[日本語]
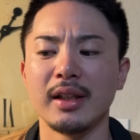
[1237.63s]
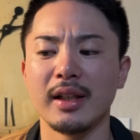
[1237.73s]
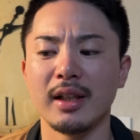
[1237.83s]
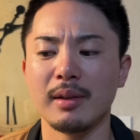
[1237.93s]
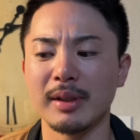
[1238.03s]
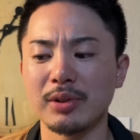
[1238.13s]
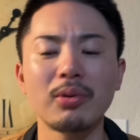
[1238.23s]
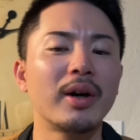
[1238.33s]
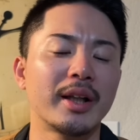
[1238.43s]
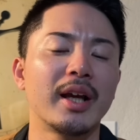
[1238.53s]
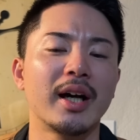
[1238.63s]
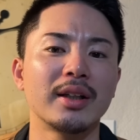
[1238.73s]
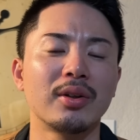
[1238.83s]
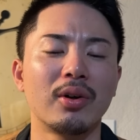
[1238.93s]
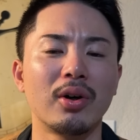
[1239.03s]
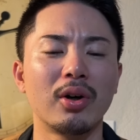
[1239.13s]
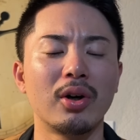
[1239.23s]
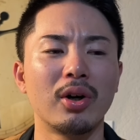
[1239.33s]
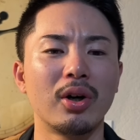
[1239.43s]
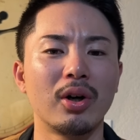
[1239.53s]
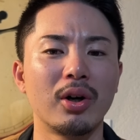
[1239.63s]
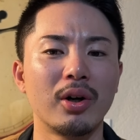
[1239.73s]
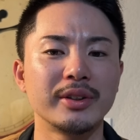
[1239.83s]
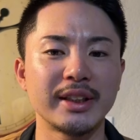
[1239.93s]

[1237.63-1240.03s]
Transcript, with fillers: えー、まあそこはね、あのー、